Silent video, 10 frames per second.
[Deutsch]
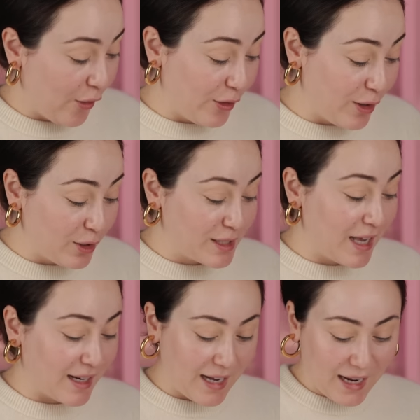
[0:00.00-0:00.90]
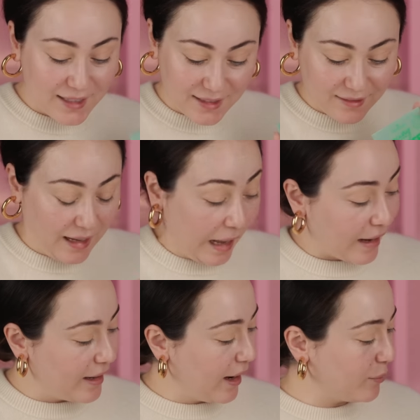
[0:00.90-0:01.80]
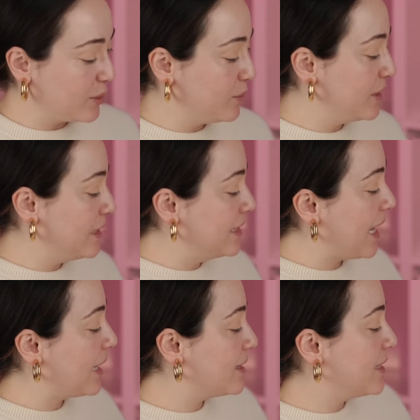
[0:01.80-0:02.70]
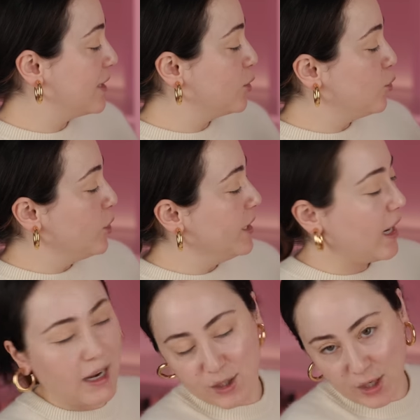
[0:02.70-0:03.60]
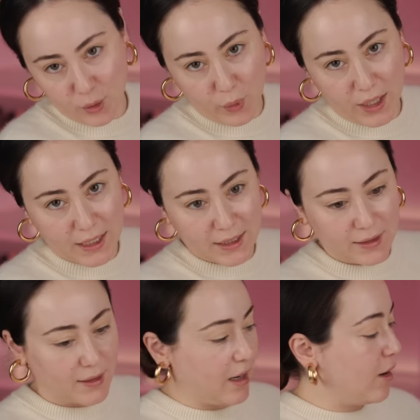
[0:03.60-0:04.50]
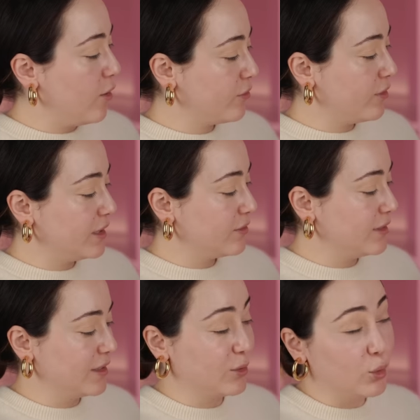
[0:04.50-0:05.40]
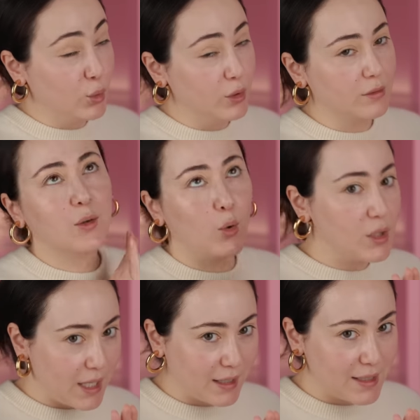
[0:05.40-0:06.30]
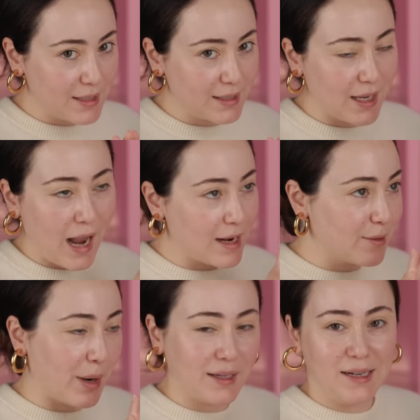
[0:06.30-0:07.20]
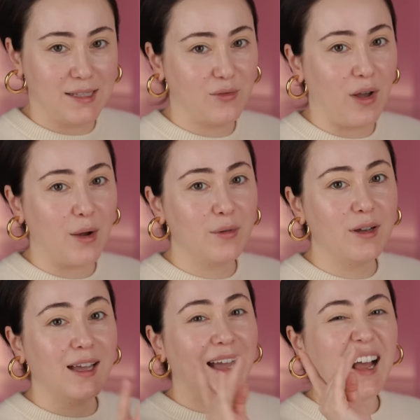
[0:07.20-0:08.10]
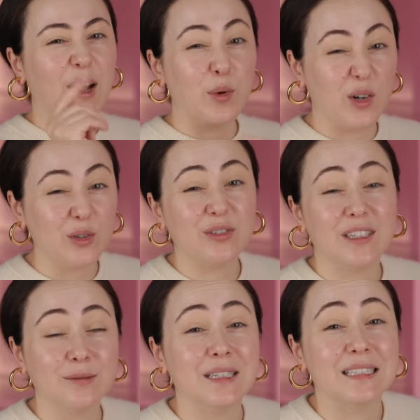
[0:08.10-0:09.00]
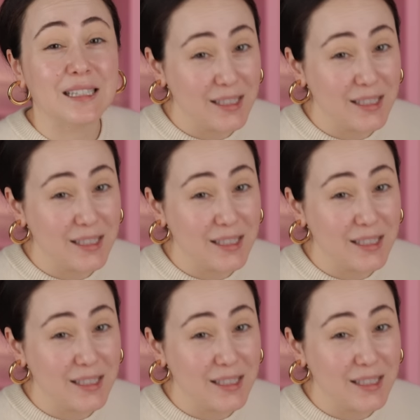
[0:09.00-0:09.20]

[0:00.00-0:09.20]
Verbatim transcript: Und aus der gleichen Reihe habe ich mir die Dancing Green Eyeshadow Palette gekauft, weil ich finde grün großartig, allgemein als Farbe, aber auch vor allem als